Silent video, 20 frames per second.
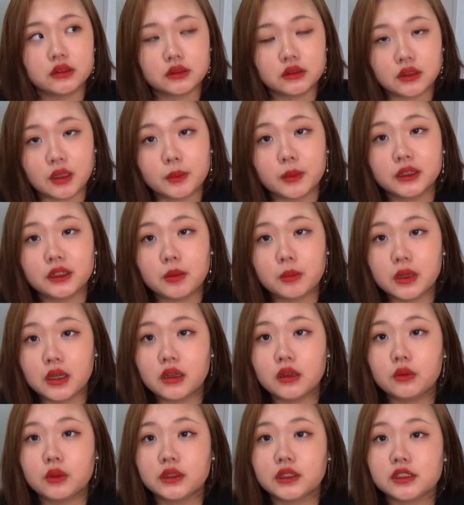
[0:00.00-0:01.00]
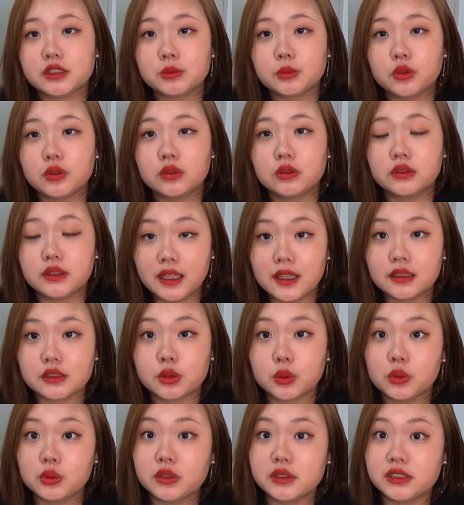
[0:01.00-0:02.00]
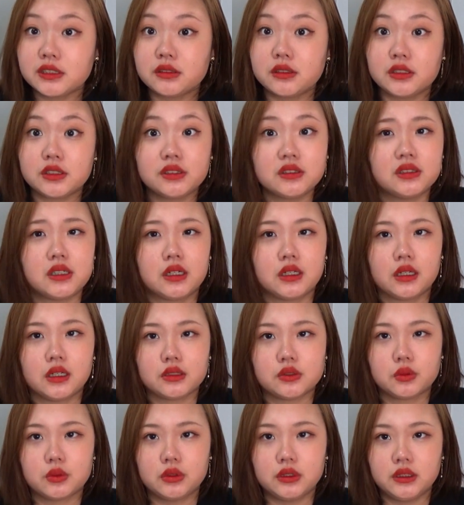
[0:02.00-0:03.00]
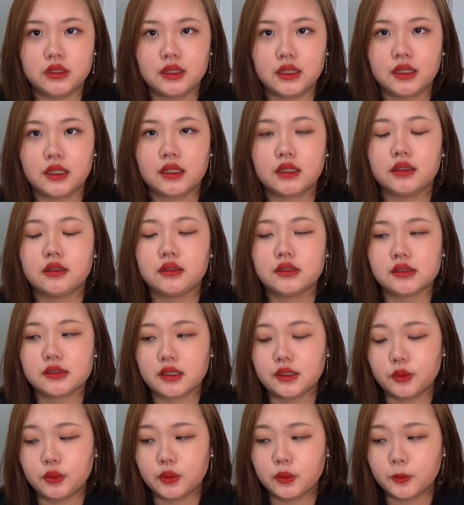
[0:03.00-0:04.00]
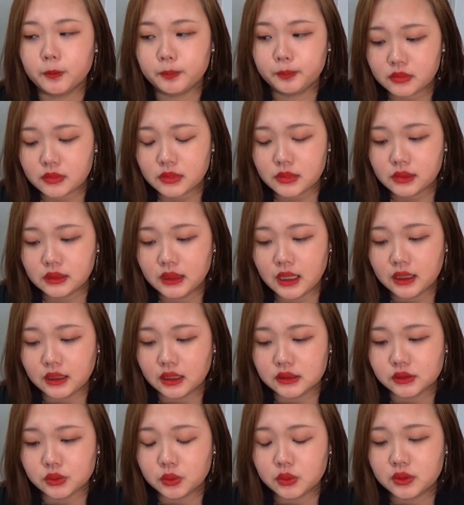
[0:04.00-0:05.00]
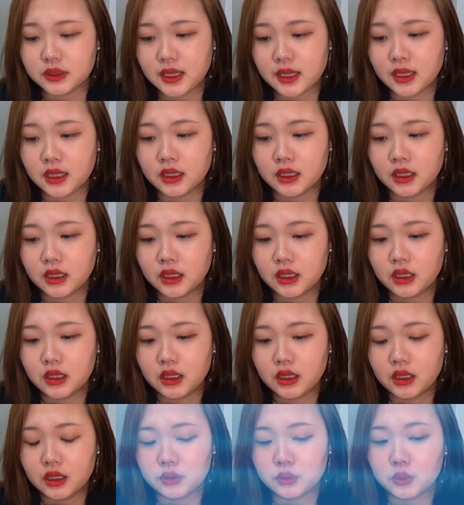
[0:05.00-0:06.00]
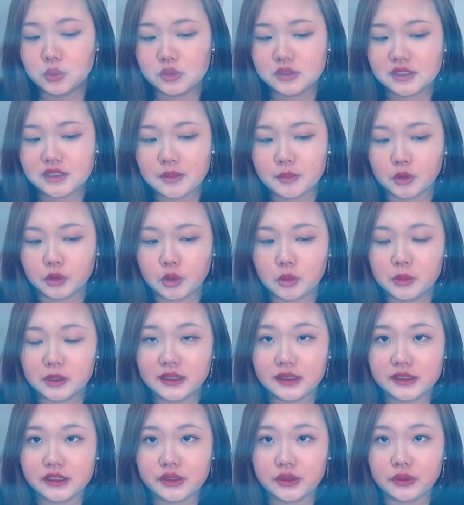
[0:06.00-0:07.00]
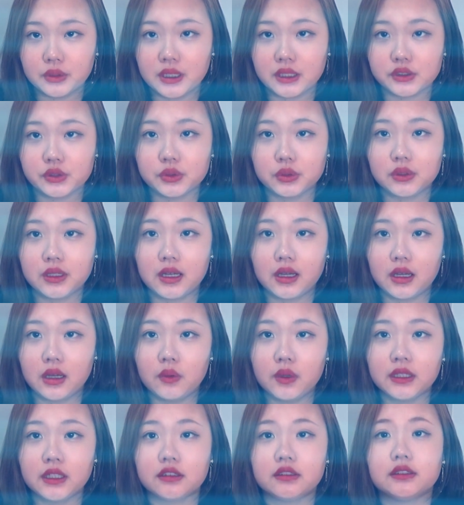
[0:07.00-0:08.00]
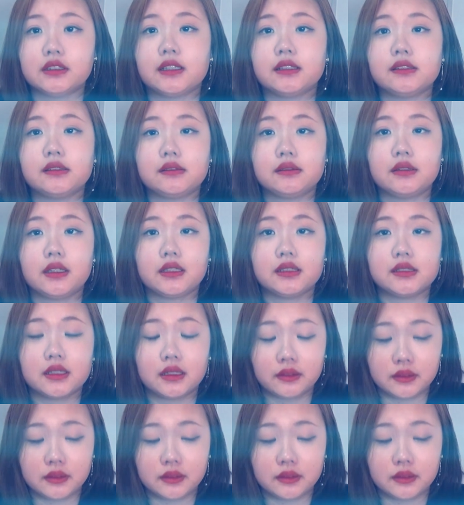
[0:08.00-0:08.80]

たまたま私もねそこの地区に住んでるからそこに行っただけなんですけどなんかそこでどうしても友達との波長が合わなくなってきちゃっ